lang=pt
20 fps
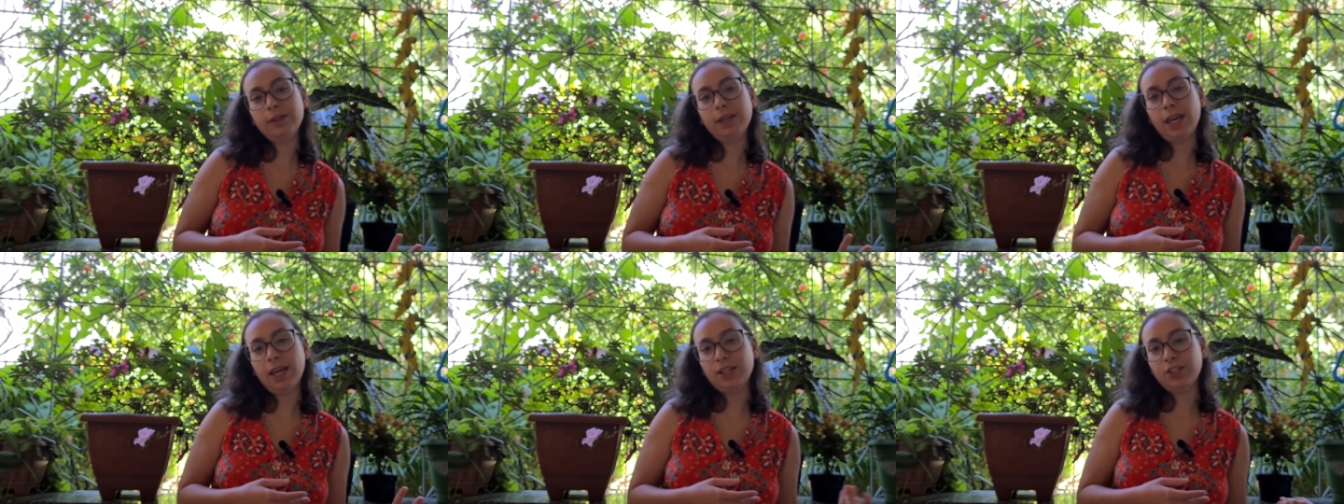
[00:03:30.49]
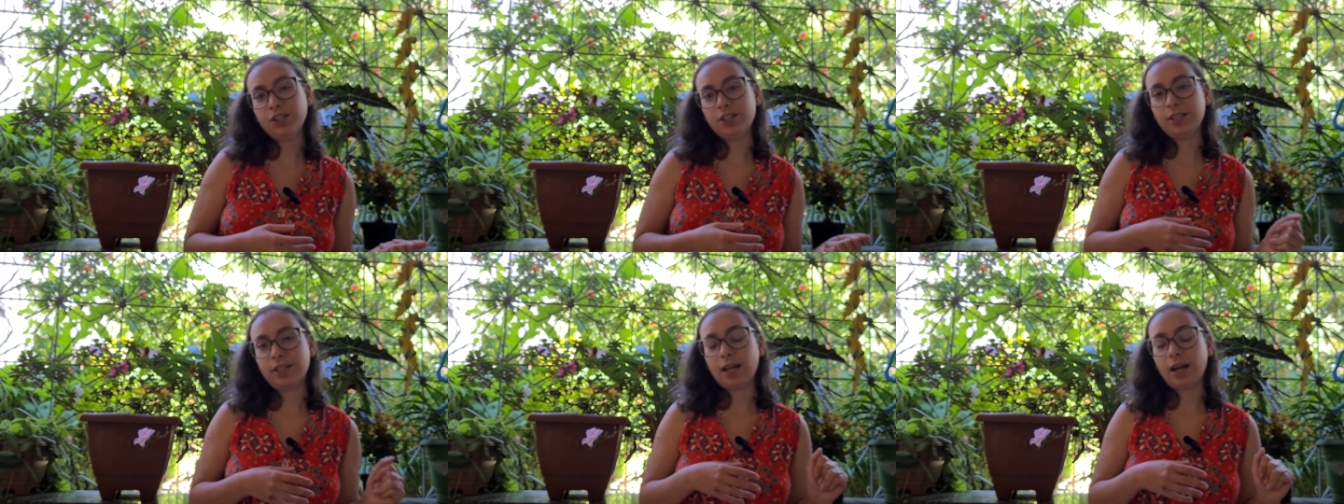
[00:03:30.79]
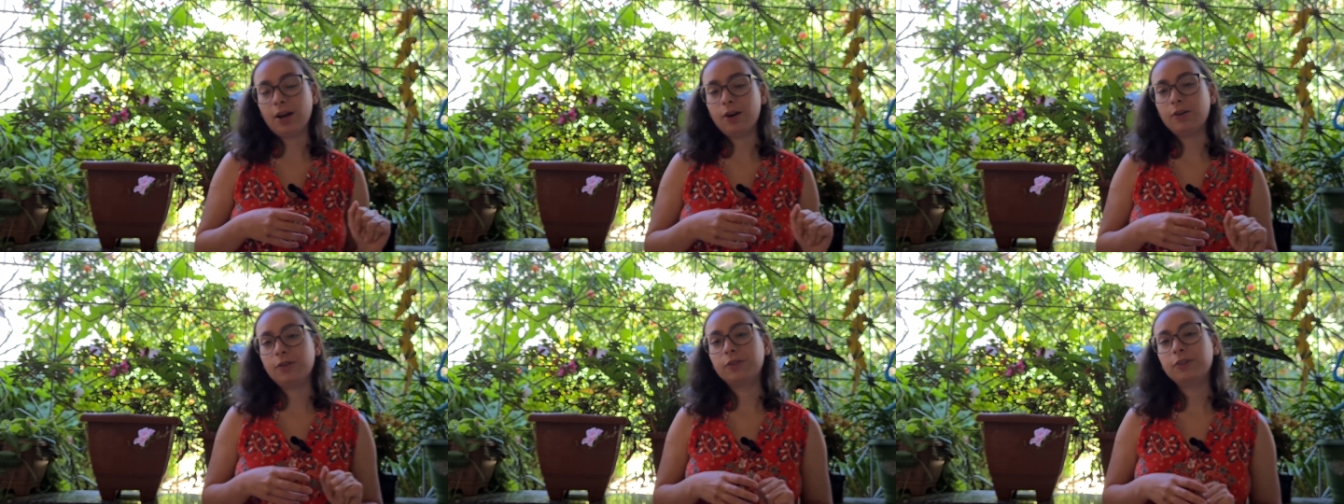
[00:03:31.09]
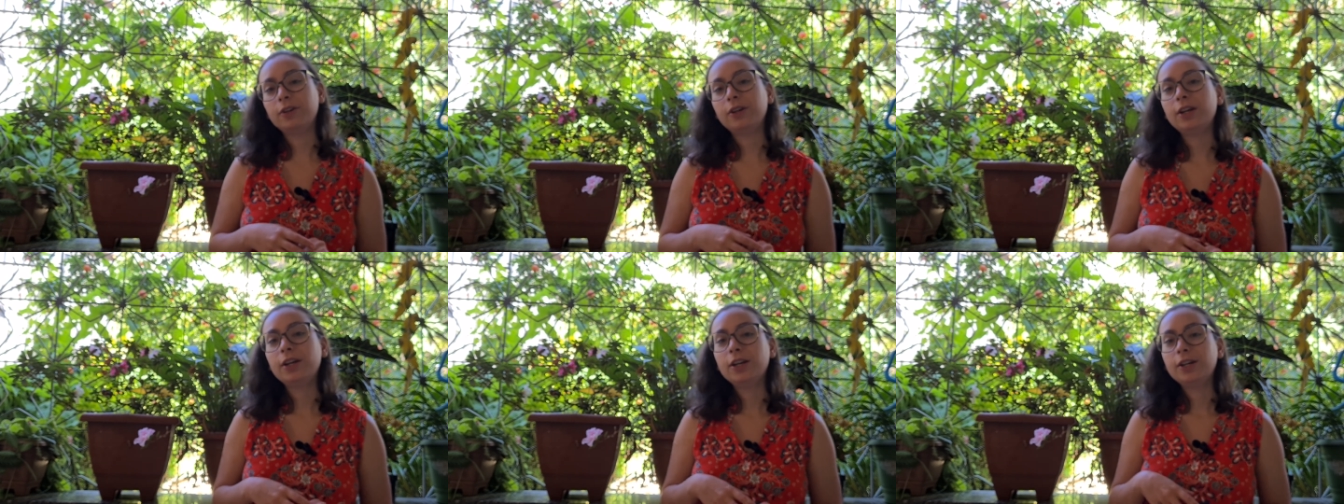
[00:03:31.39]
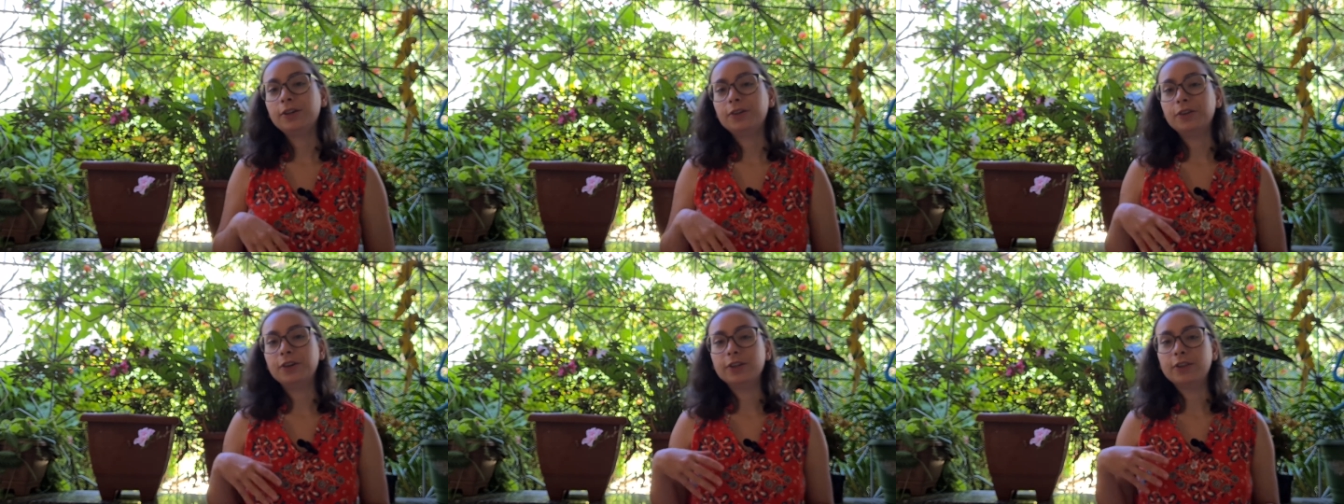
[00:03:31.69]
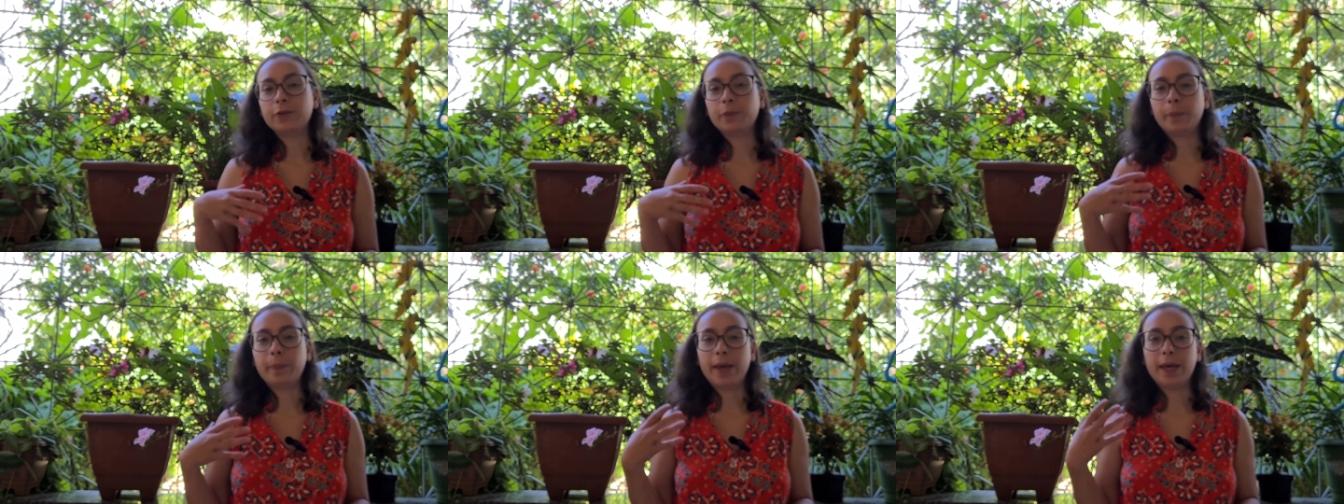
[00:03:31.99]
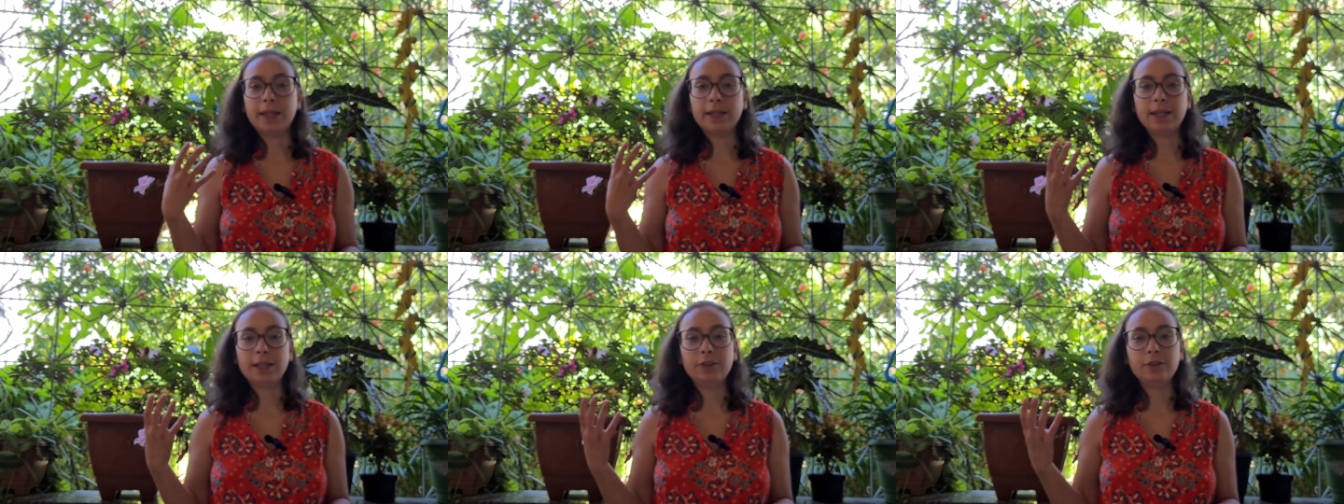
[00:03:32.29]
e restauro, o outro
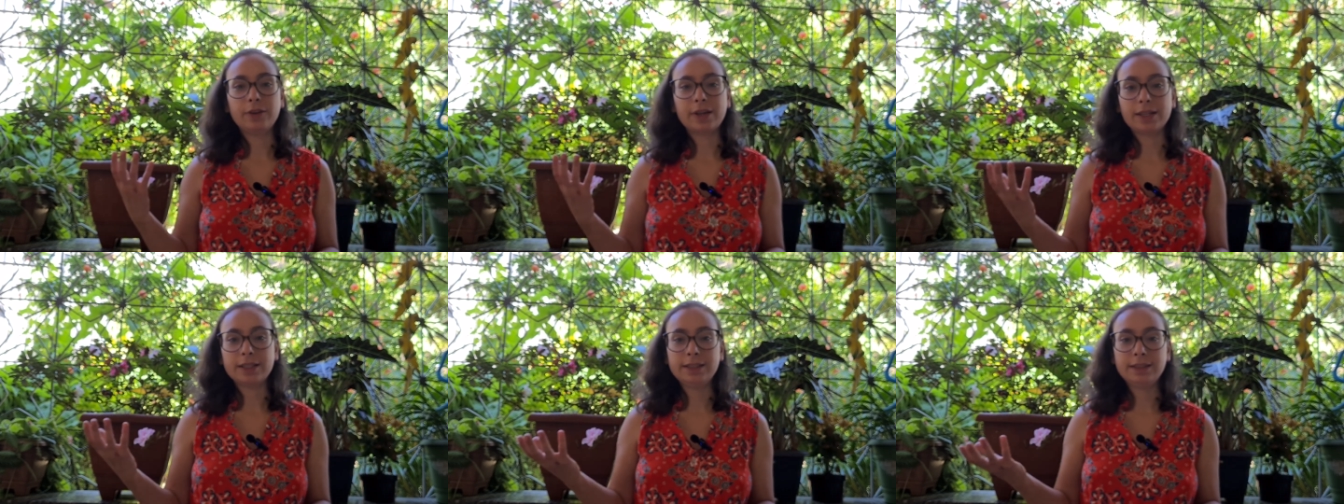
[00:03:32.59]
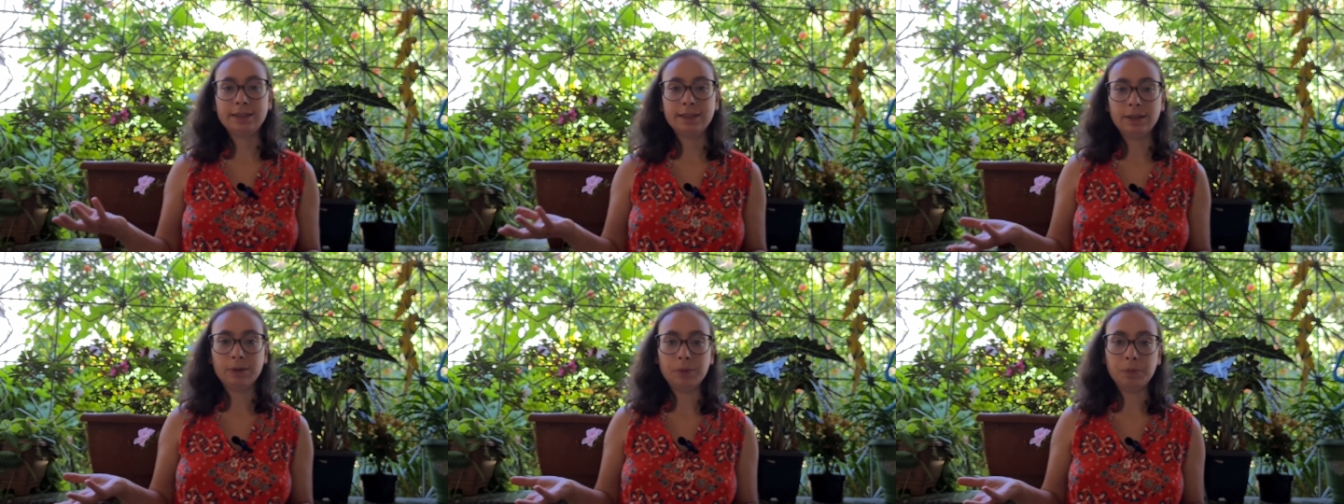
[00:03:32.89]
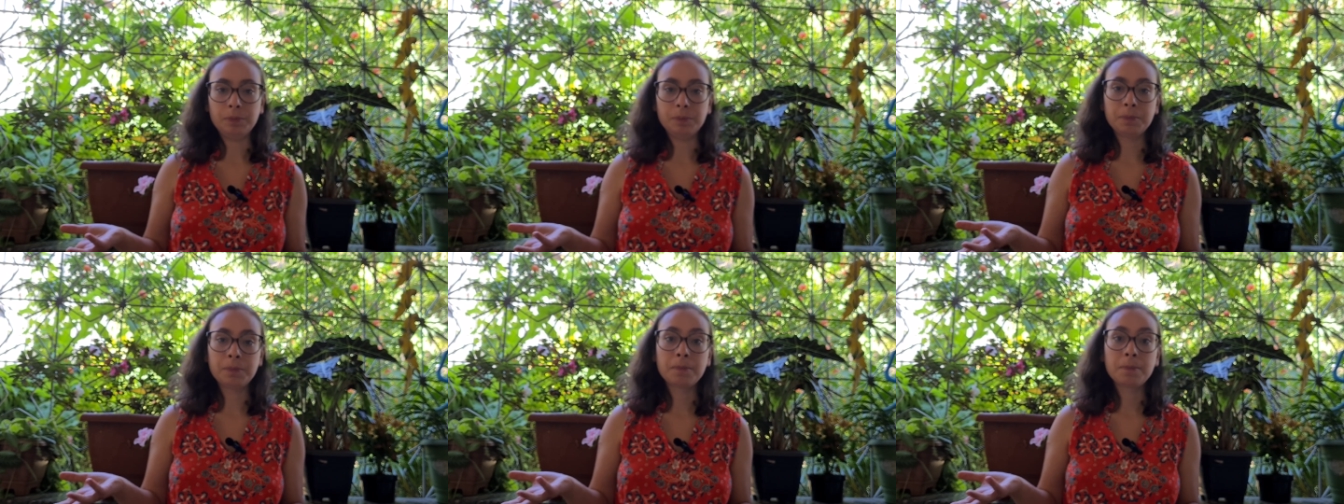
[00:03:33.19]
pé na educação.